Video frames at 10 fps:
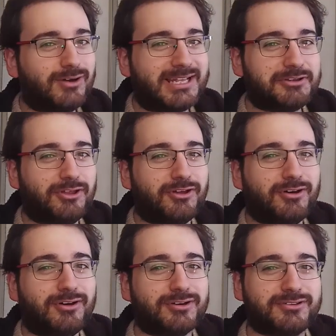Hola a
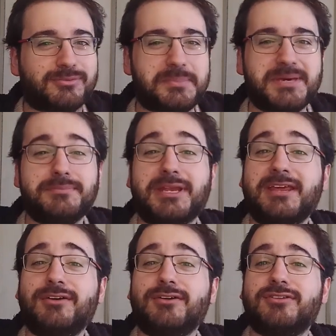todos,
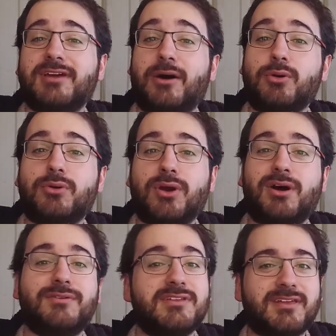bienvenidos a un
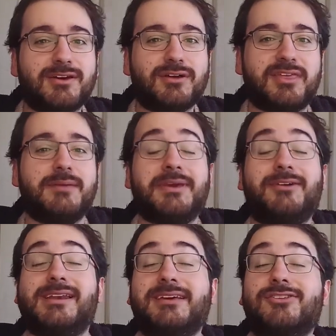nuevo video de
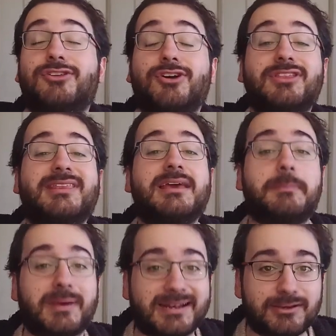mi colección
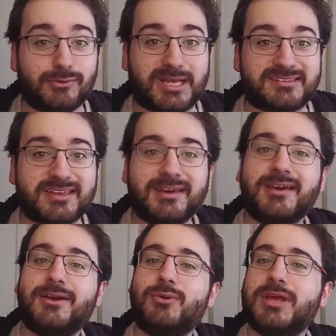de películas
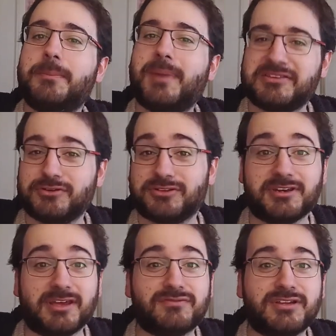un espacio
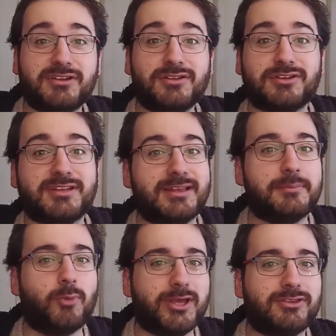cinéfilo donde
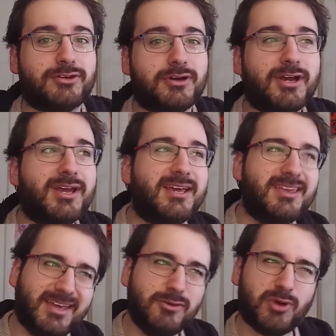les muestro
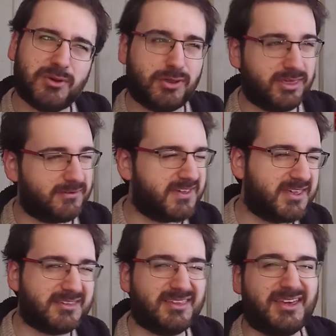qué nuevos
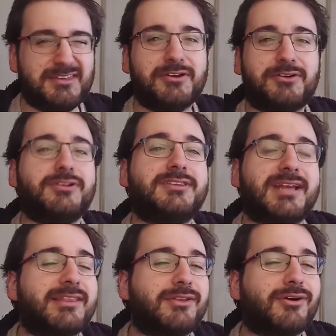DVDs he ido
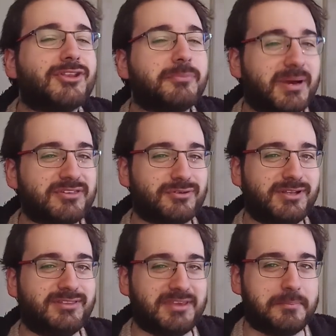encontrando con el paso
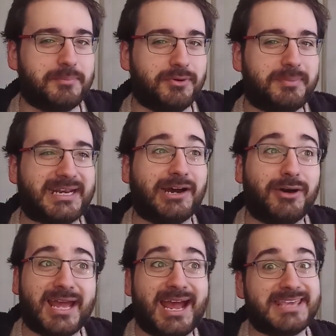del tiempo, para
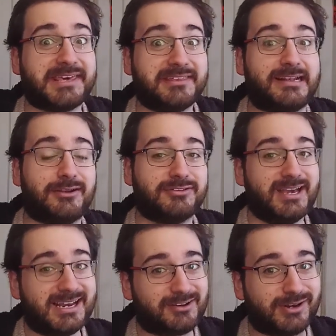ahora
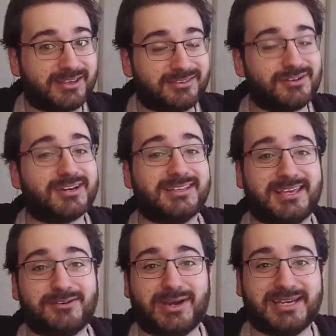añadirlos a la colección que
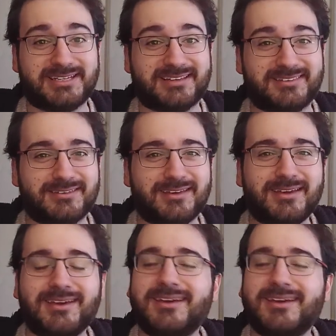tengo ahí atrás.